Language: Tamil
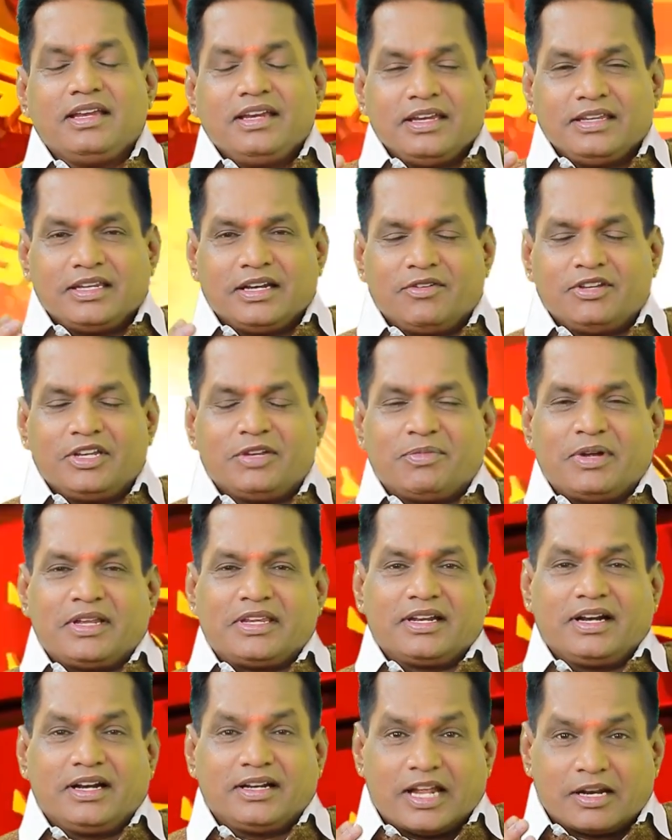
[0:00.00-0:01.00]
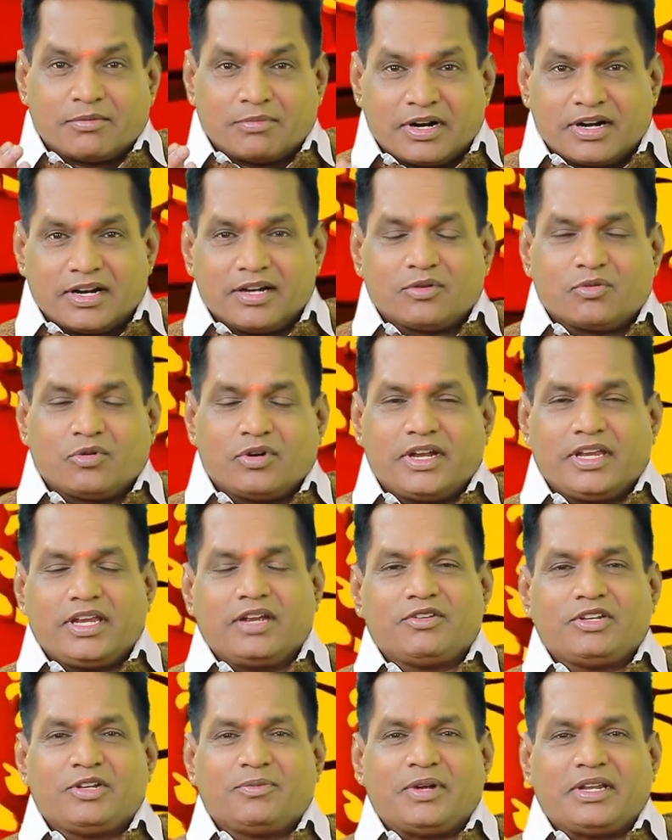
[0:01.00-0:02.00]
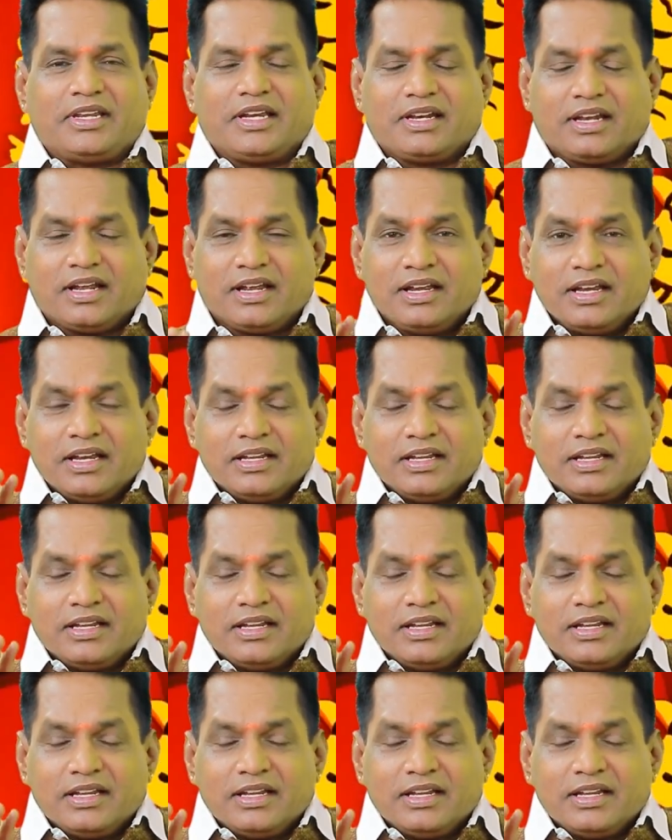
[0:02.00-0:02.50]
இதில் வந்து பார்த்தீங்கன்னா நண்பர்களுக்குள்ளேயே வந்து பார்த்தீங்கன்னா